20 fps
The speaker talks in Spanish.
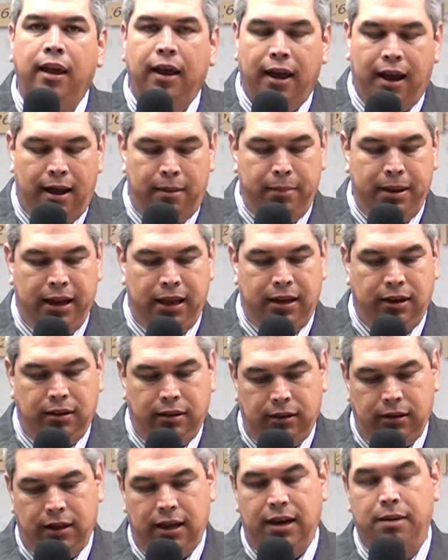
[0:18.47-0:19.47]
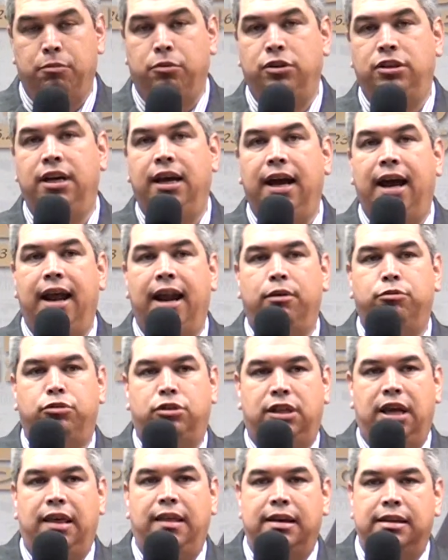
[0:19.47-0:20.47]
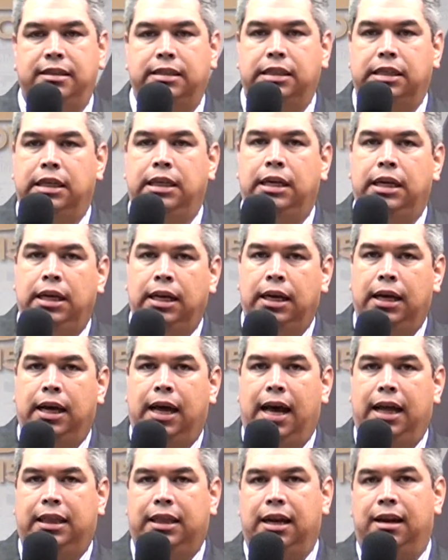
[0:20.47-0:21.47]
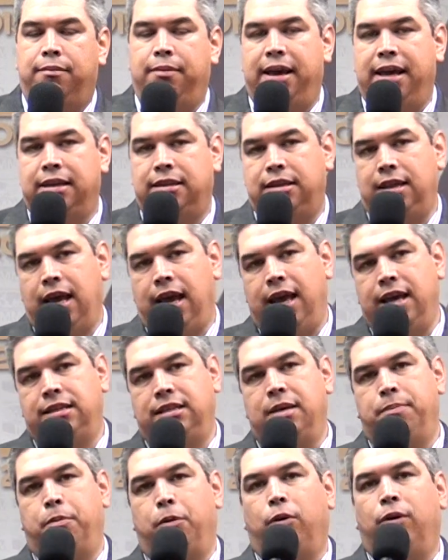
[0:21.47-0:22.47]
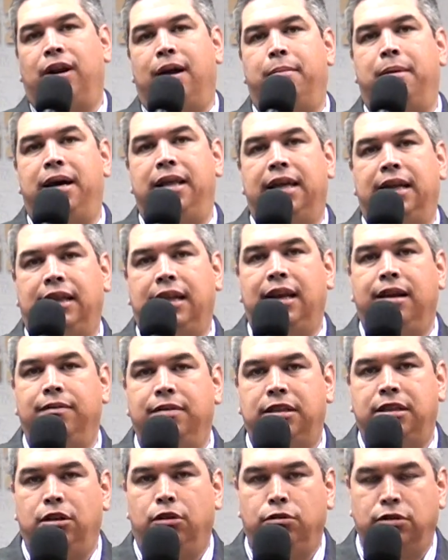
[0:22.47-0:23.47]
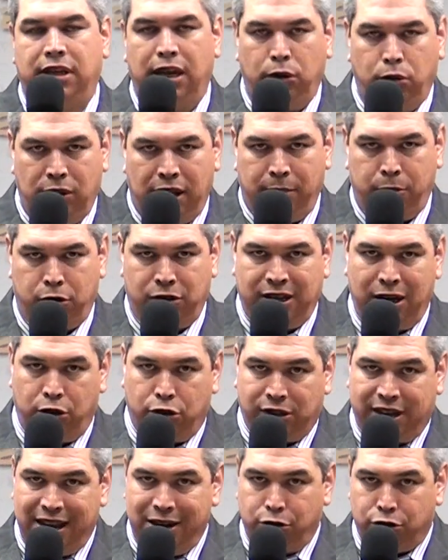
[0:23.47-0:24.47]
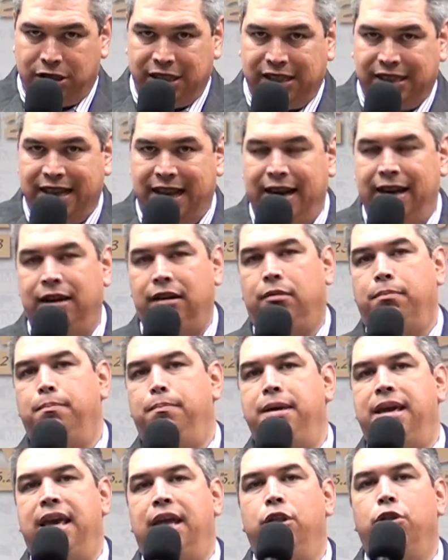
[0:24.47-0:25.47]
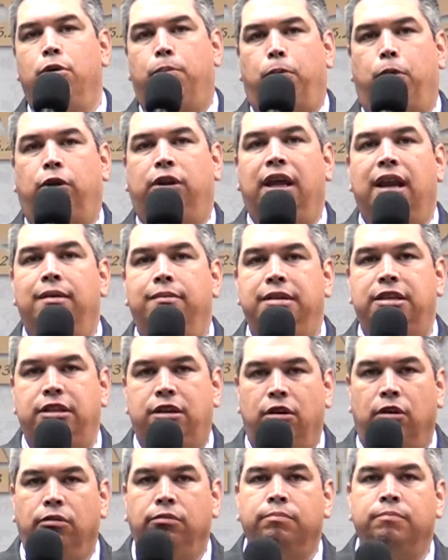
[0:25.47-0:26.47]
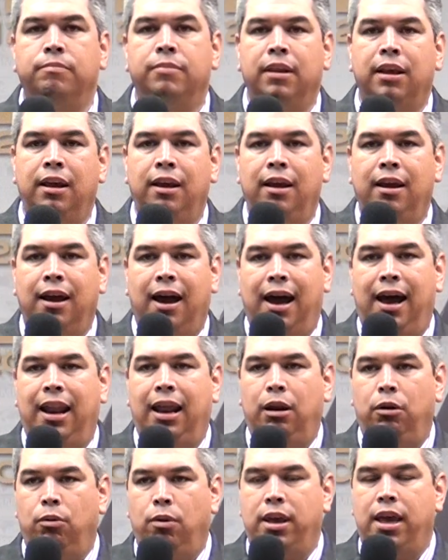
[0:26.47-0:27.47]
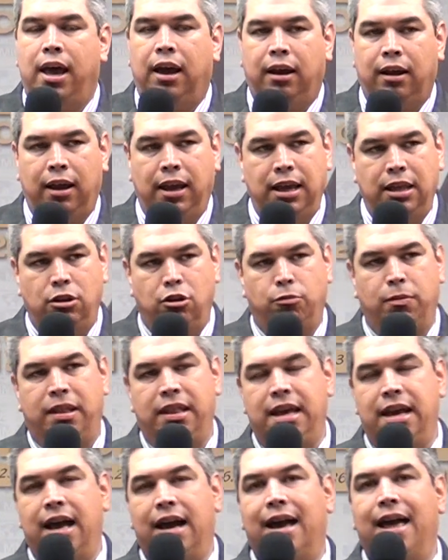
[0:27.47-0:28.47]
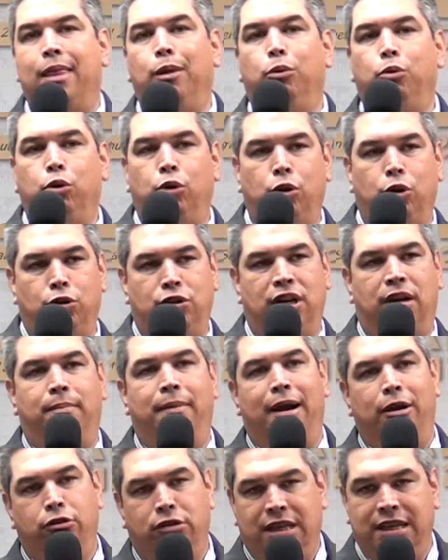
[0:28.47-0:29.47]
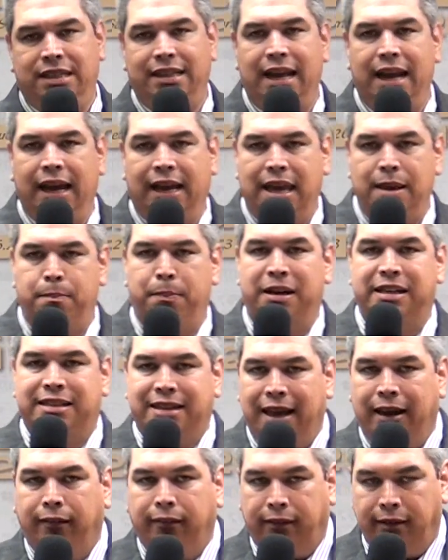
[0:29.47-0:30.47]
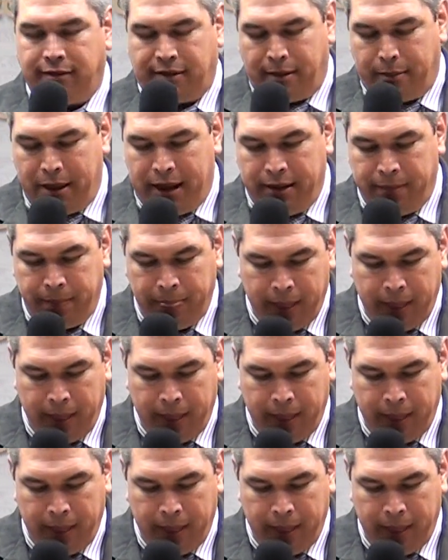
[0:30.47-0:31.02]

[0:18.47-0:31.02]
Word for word: Amén. Queremos llegar a ustedes a través de este programa de televisión. Saludamos a los que nos están viendo por televisión. Aleluya. Y Dios bendiga a cada uno de los hermanos que están aquí presentes. Amén.